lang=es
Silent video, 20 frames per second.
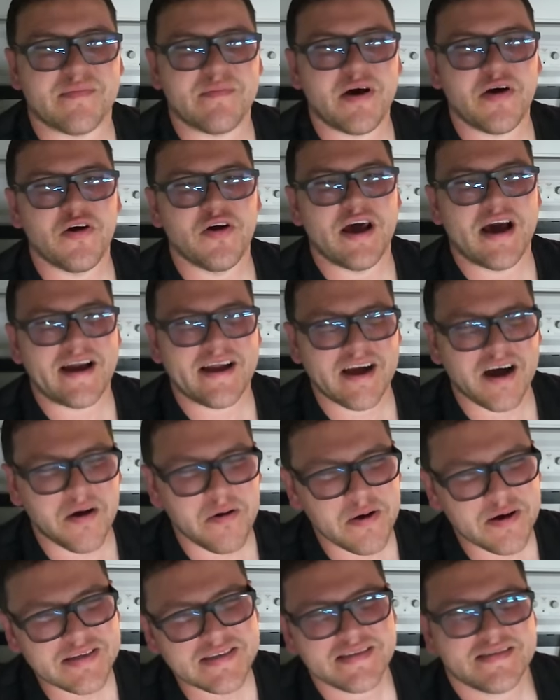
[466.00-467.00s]
armado las
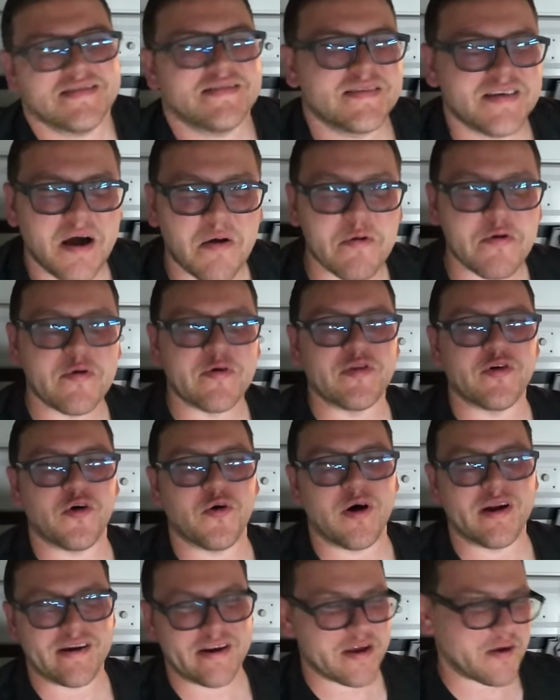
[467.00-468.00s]
camas. A mí me
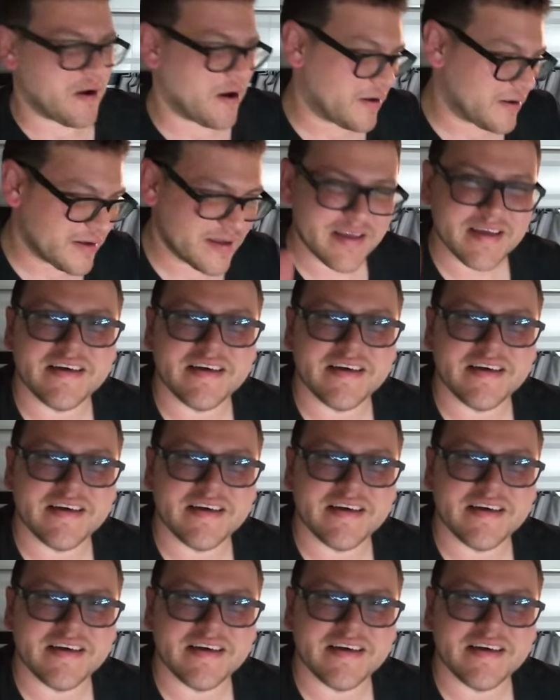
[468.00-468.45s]
tocó arriba.